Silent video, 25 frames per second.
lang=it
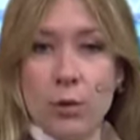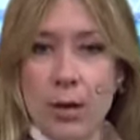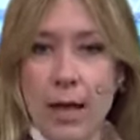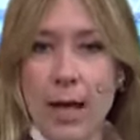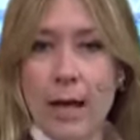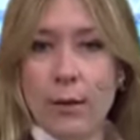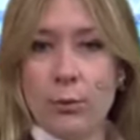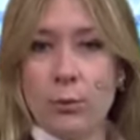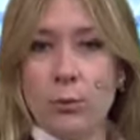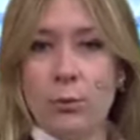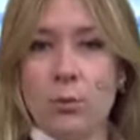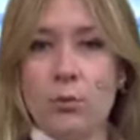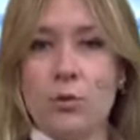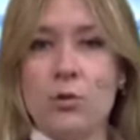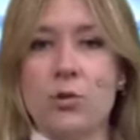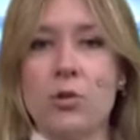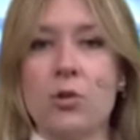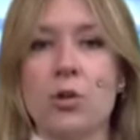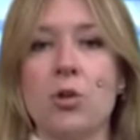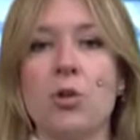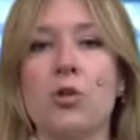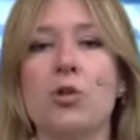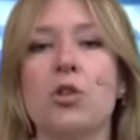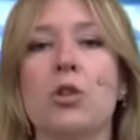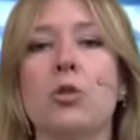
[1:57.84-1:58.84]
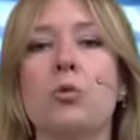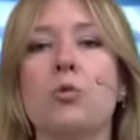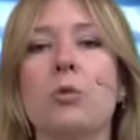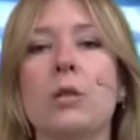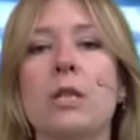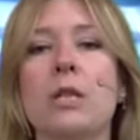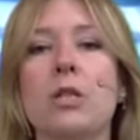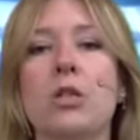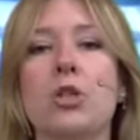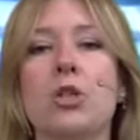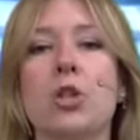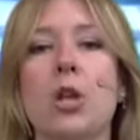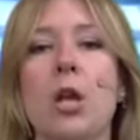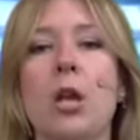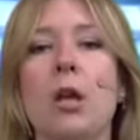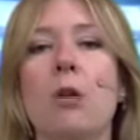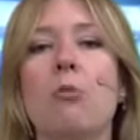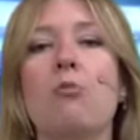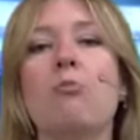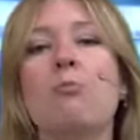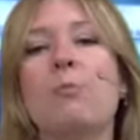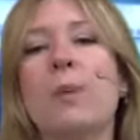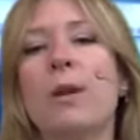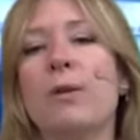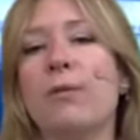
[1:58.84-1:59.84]
l'anulus,
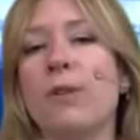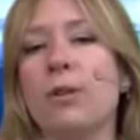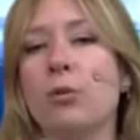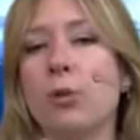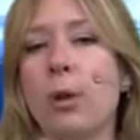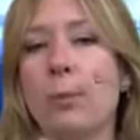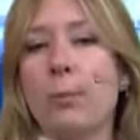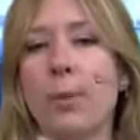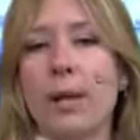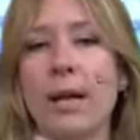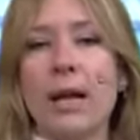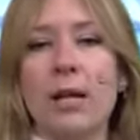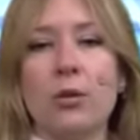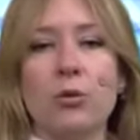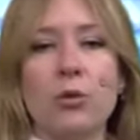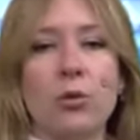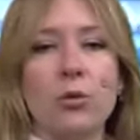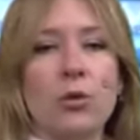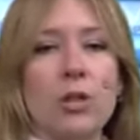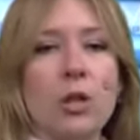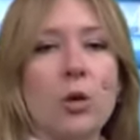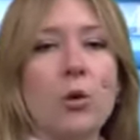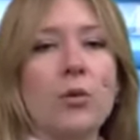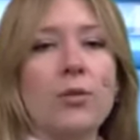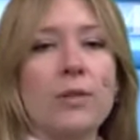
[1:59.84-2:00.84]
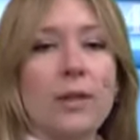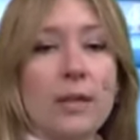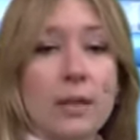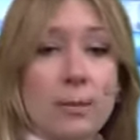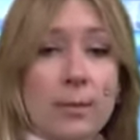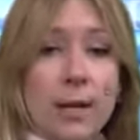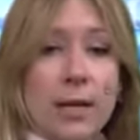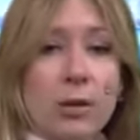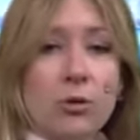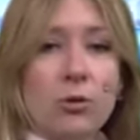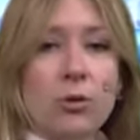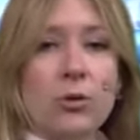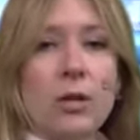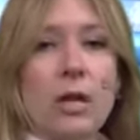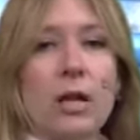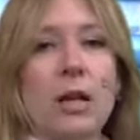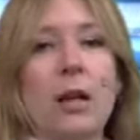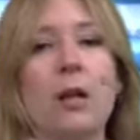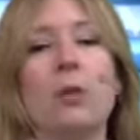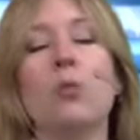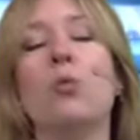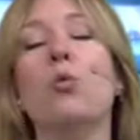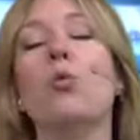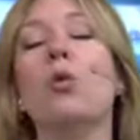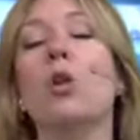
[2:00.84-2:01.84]
costituisce un perfetto apparato di contenimento
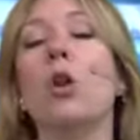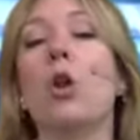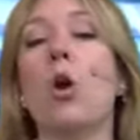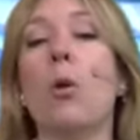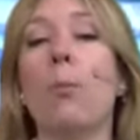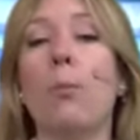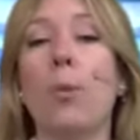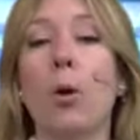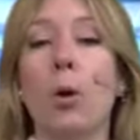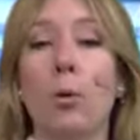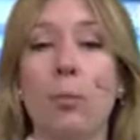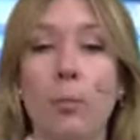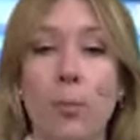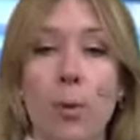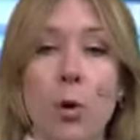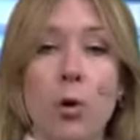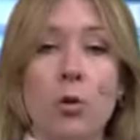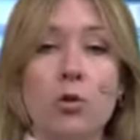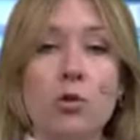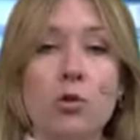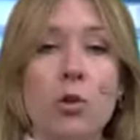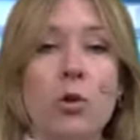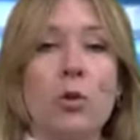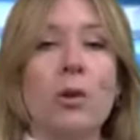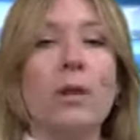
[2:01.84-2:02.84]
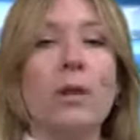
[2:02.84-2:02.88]
del nucleo polposo